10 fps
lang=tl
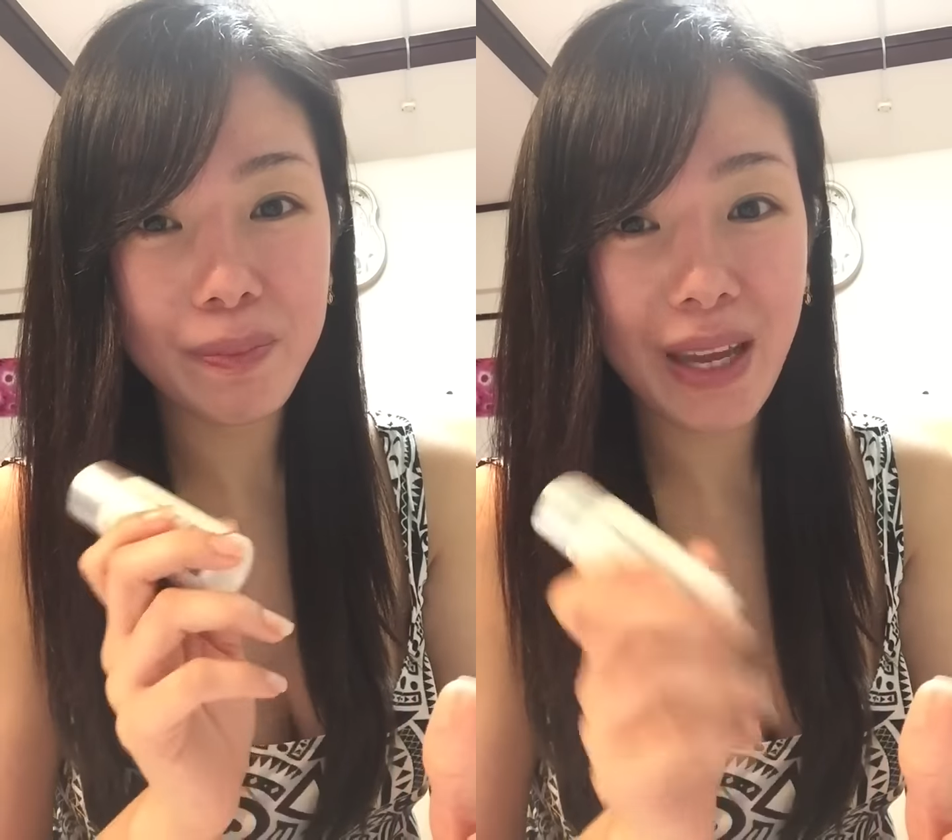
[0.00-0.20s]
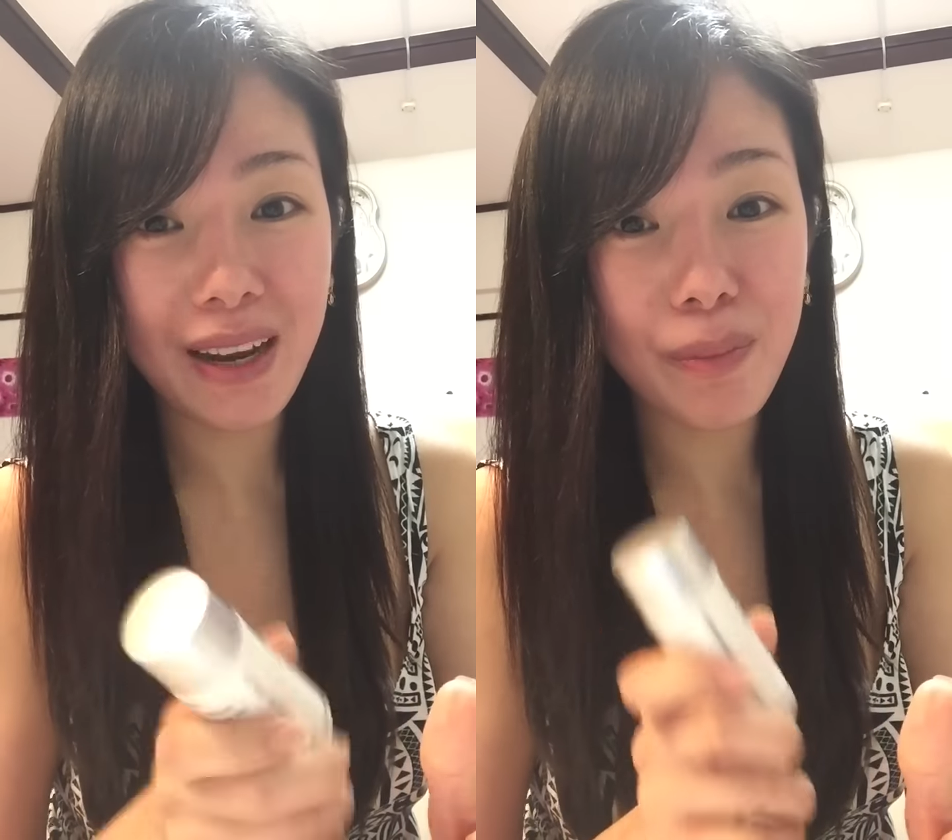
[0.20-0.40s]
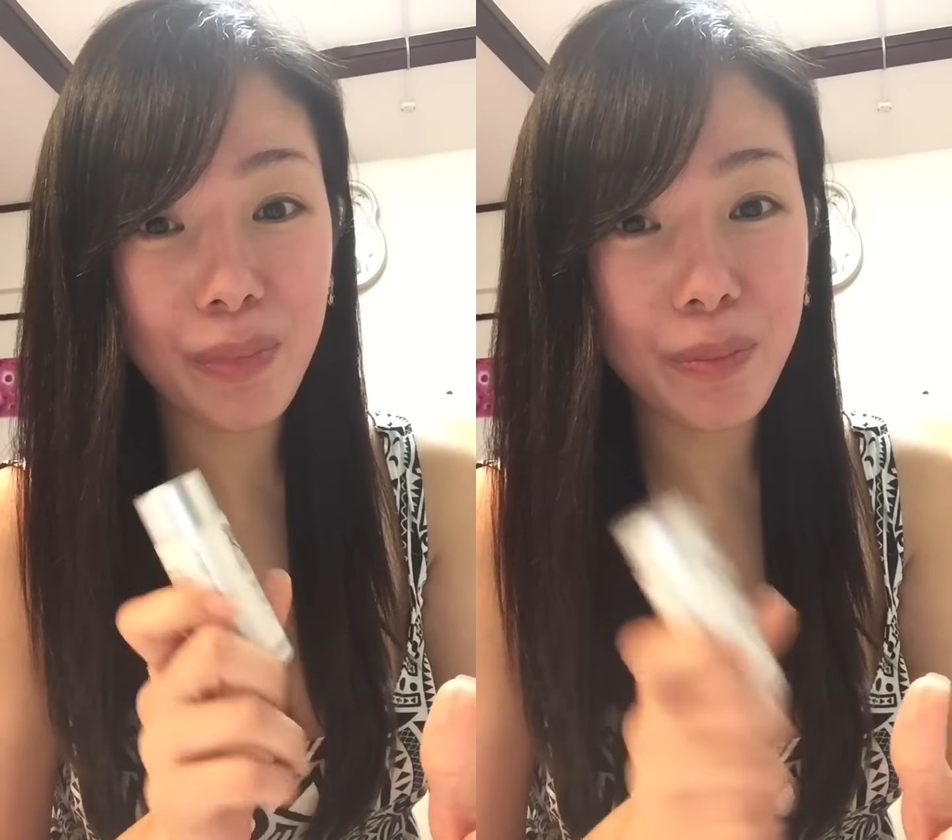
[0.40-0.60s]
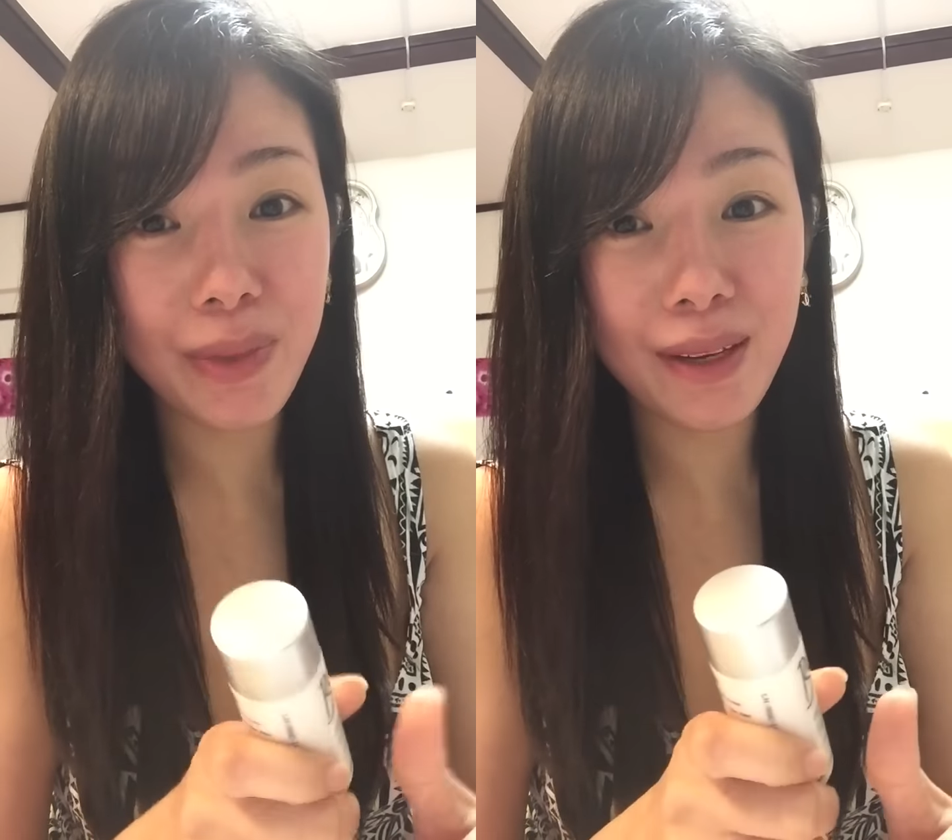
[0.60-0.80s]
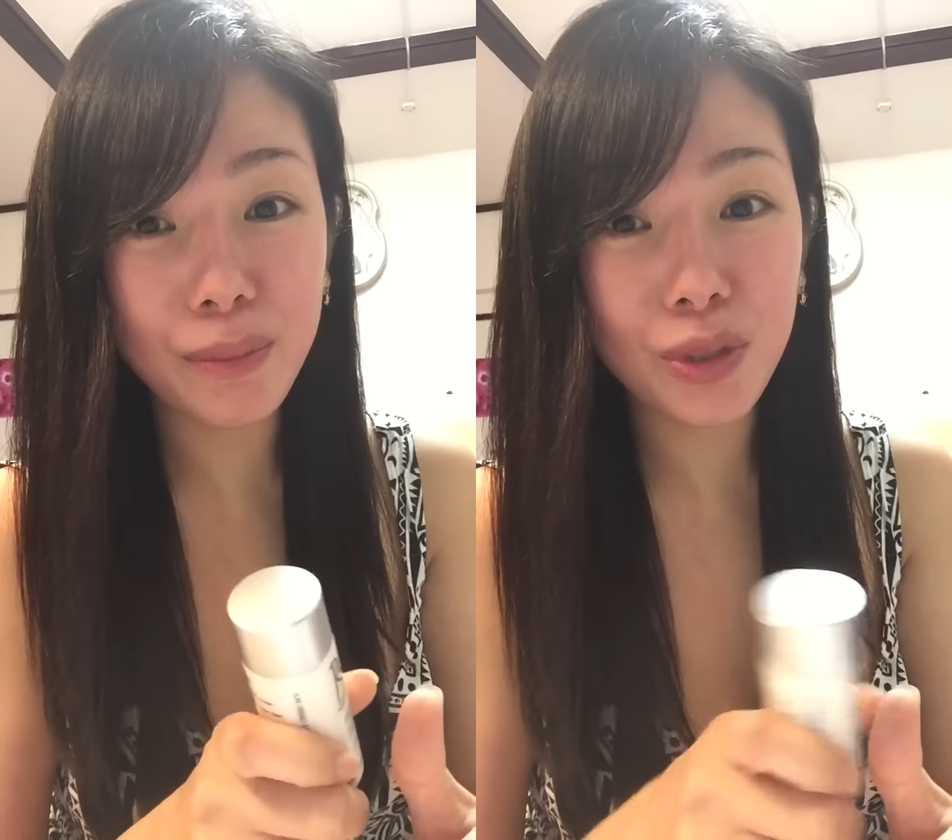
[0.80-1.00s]
perang
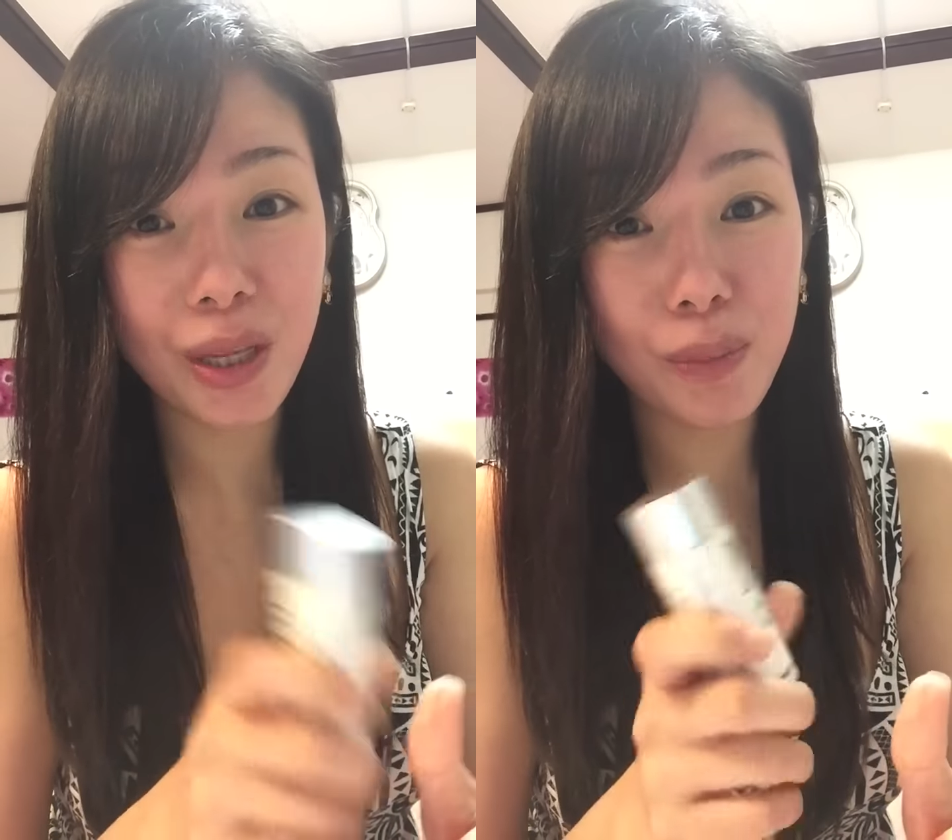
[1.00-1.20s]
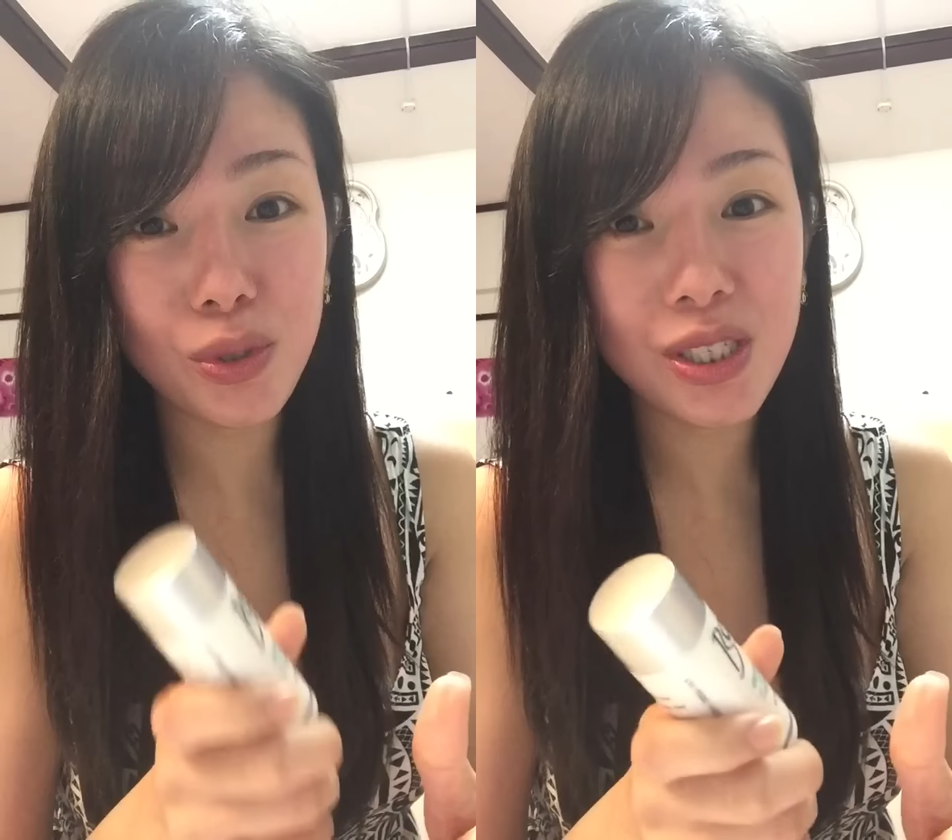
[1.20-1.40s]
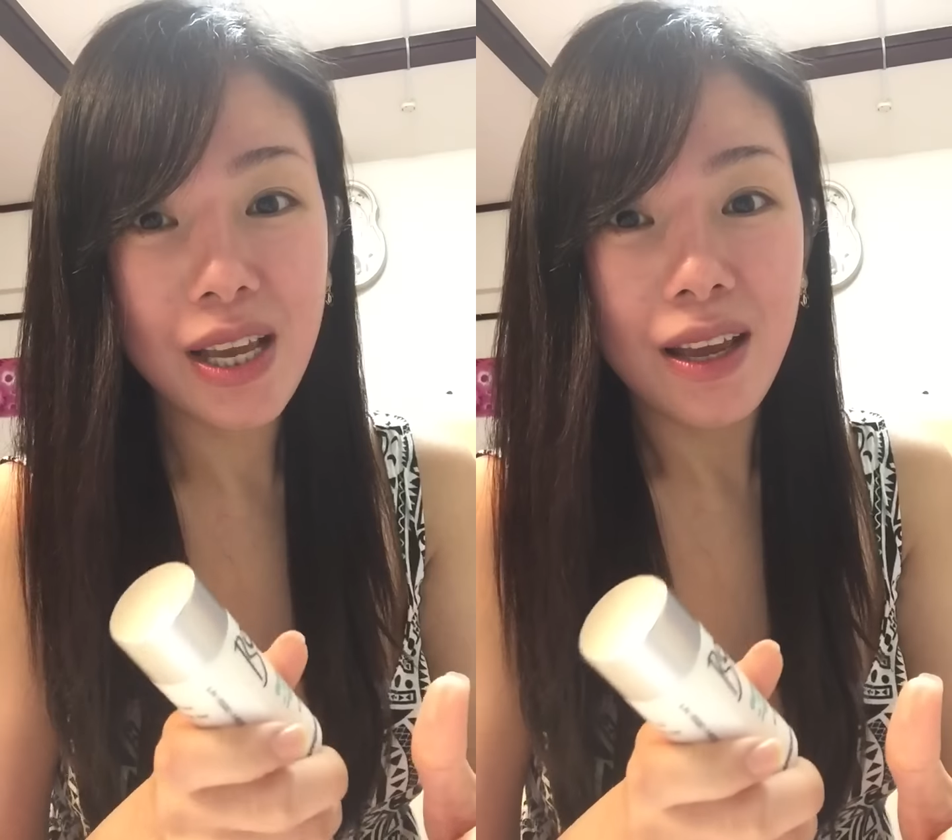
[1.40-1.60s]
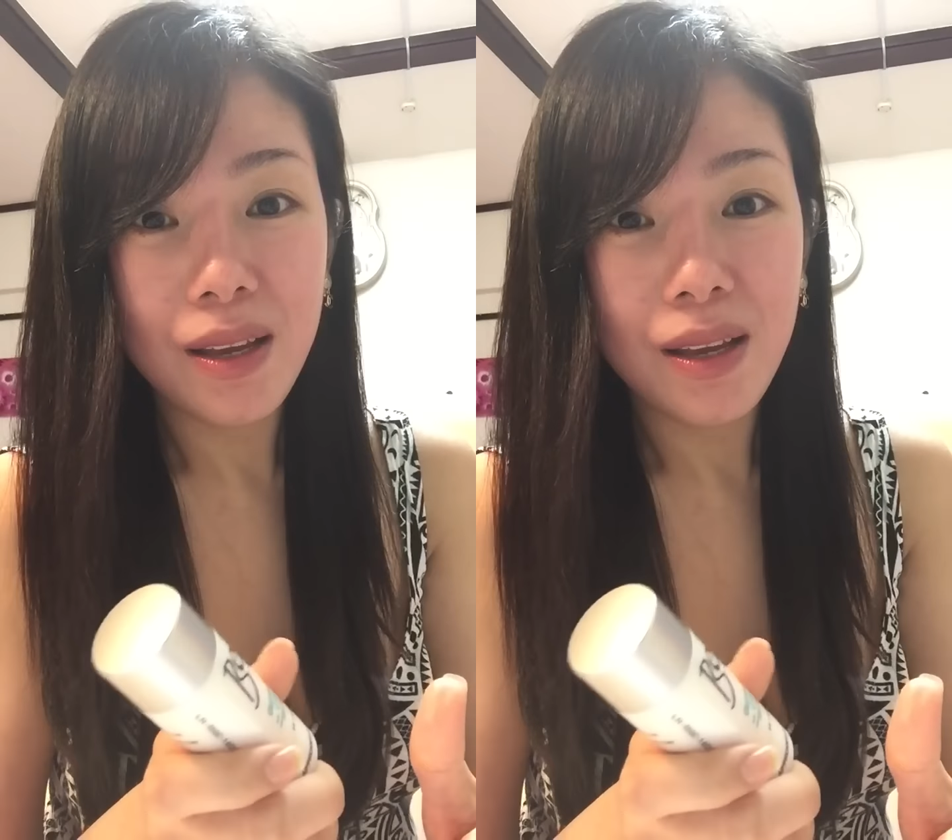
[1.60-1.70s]
pambili mo. Tapos,